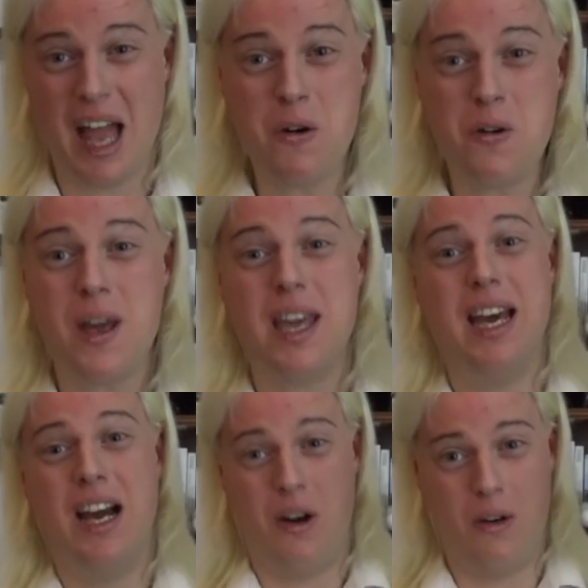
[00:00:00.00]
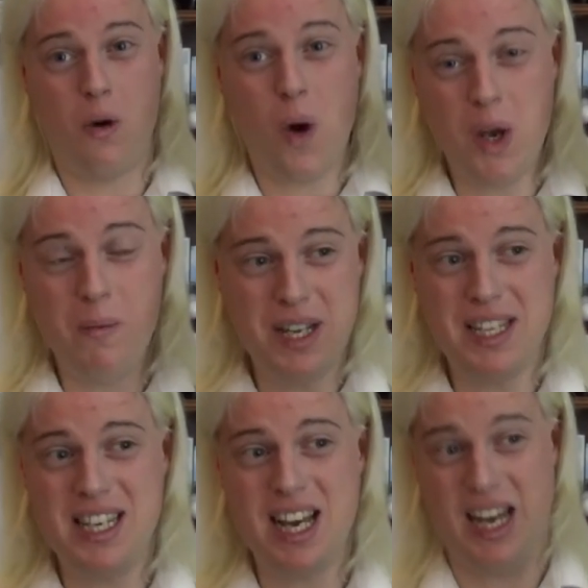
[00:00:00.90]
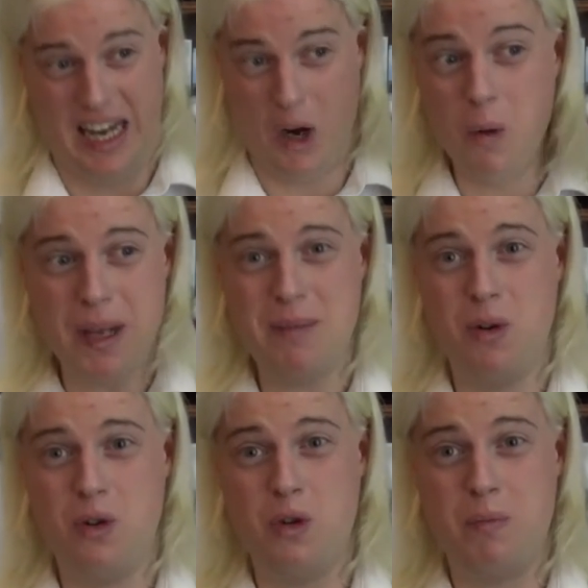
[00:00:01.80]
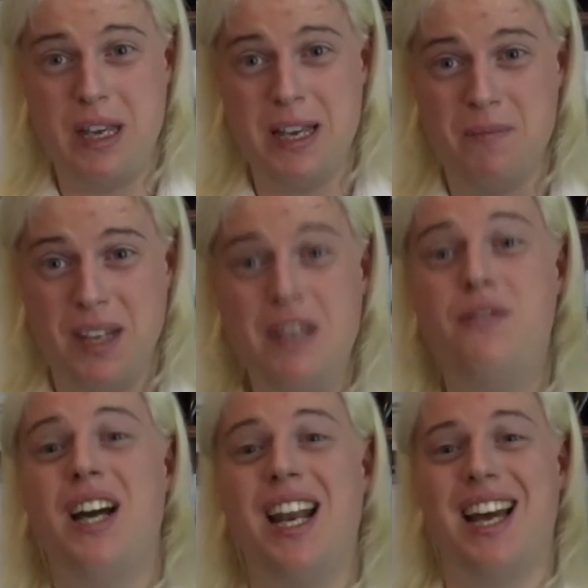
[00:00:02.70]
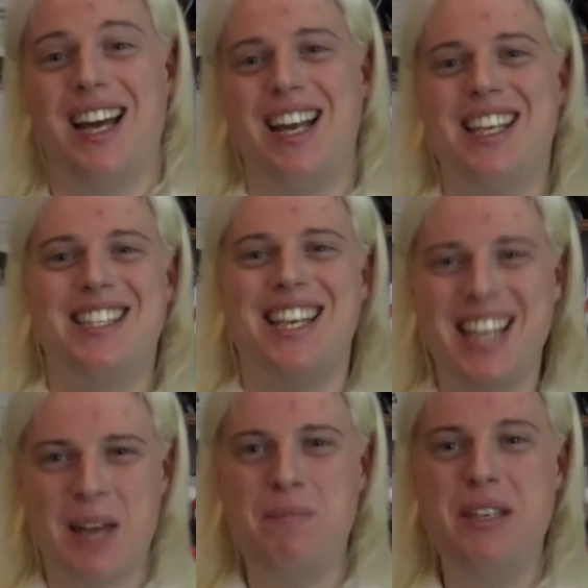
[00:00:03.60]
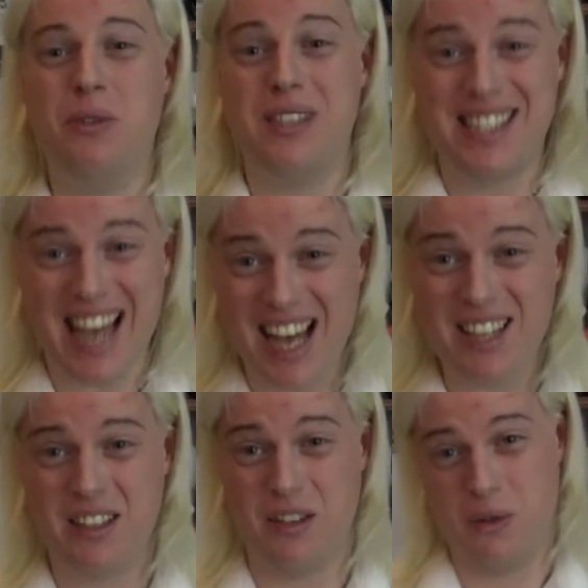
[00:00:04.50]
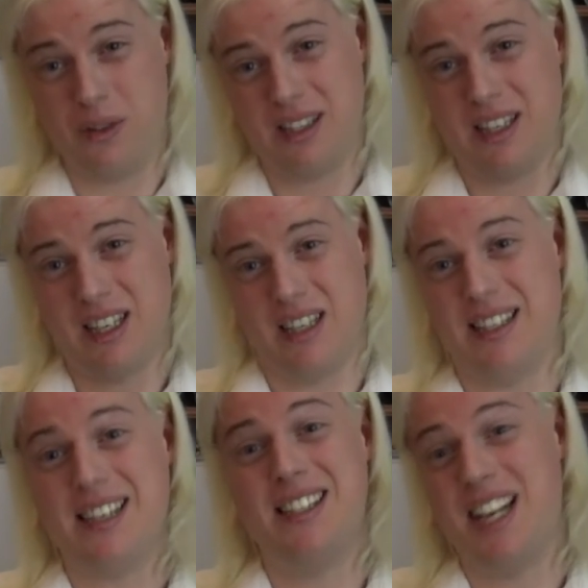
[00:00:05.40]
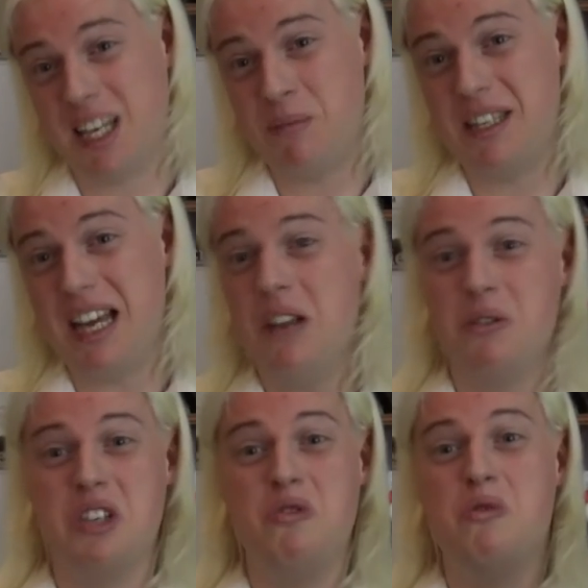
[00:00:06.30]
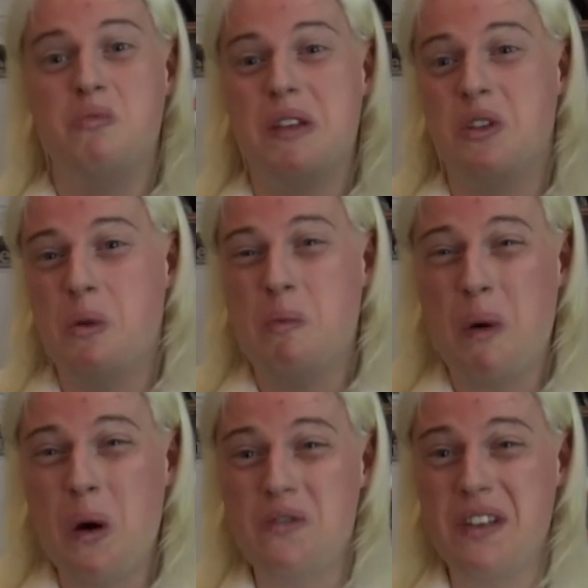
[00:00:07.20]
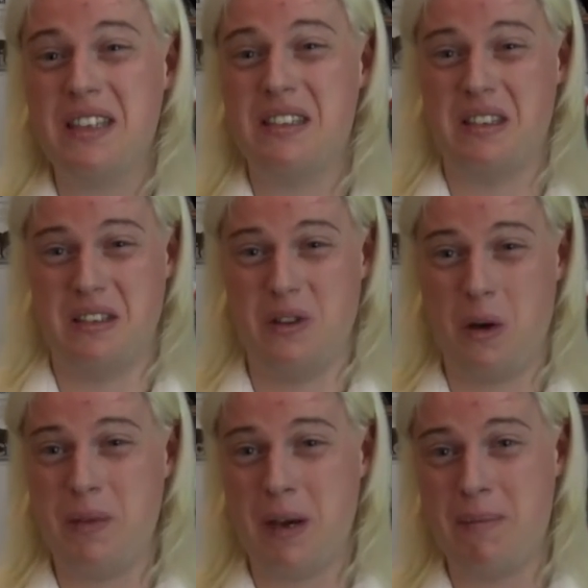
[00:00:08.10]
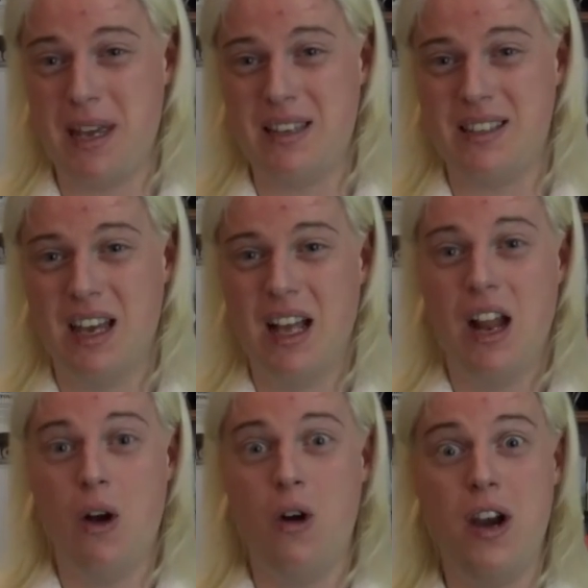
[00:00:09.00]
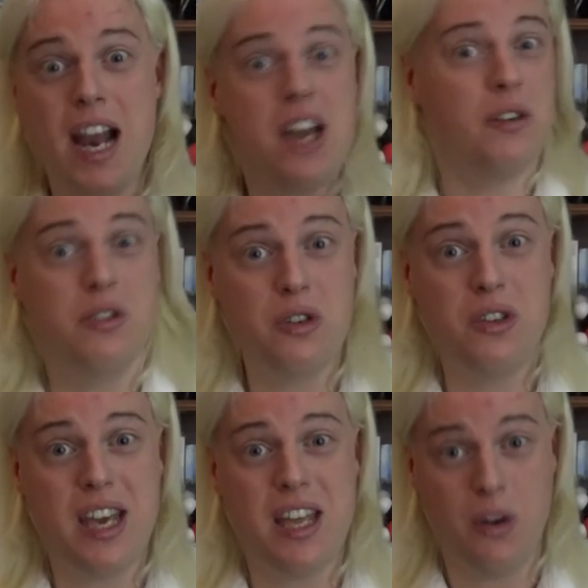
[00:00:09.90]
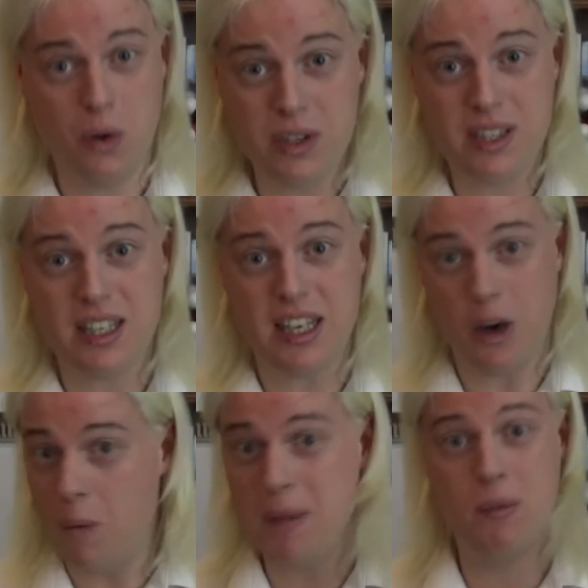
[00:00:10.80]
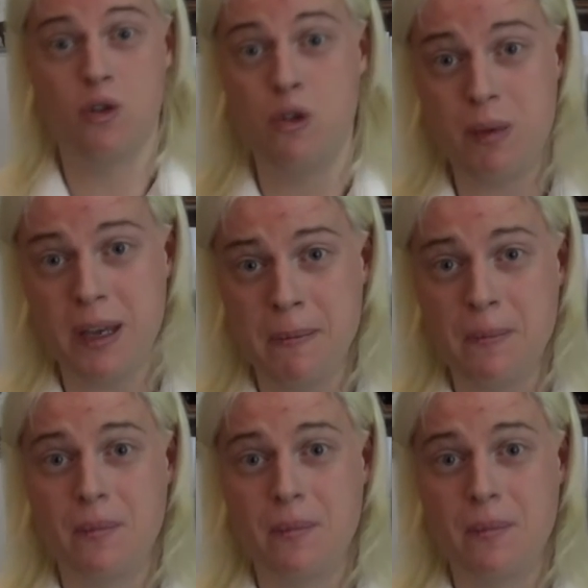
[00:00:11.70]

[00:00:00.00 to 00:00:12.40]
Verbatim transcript: Ah ouais, ouais. Le royaume lydien est complètement occupé et devient la, satrapie de Sardes. Donc c'est Sardes c'était la capitale, donc c'est juste maintenant une province de l'Empire perse. Euh, l'alliance ionienne aussi est complètement occupée.